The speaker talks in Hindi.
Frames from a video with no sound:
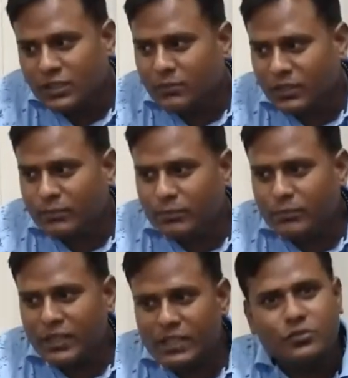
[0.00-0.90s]
मतलब
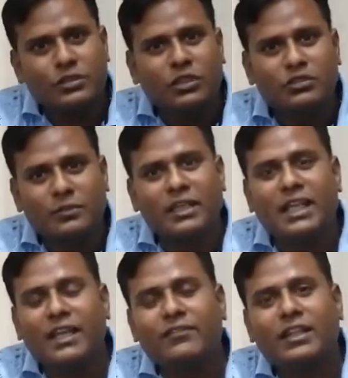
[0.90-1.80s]
मैंने सोचा उस समय कि
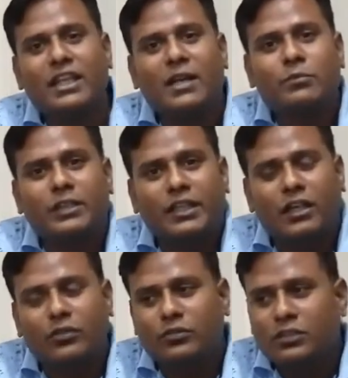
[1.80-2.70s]
लाइव करके आपको दिखाऊँ